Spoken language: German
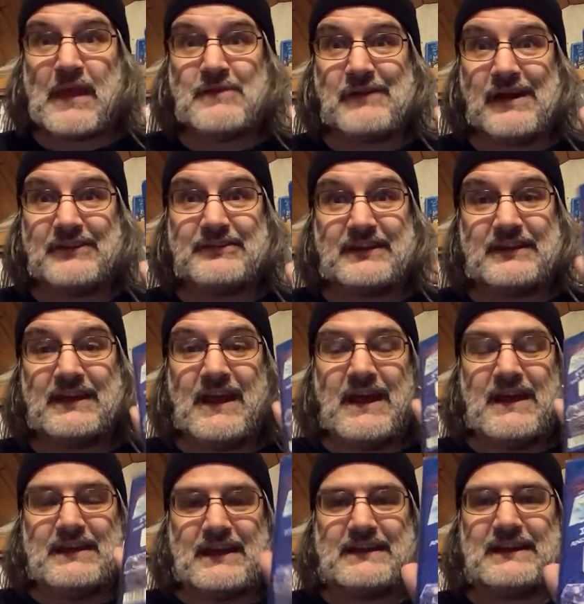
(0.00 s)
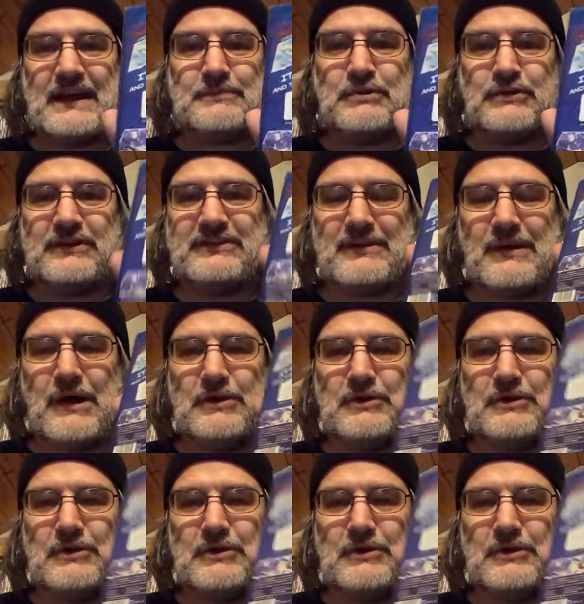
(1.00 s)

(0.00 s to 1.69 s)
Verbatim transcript: Weiß ich nicht. Der Knackpunkt ist aber auch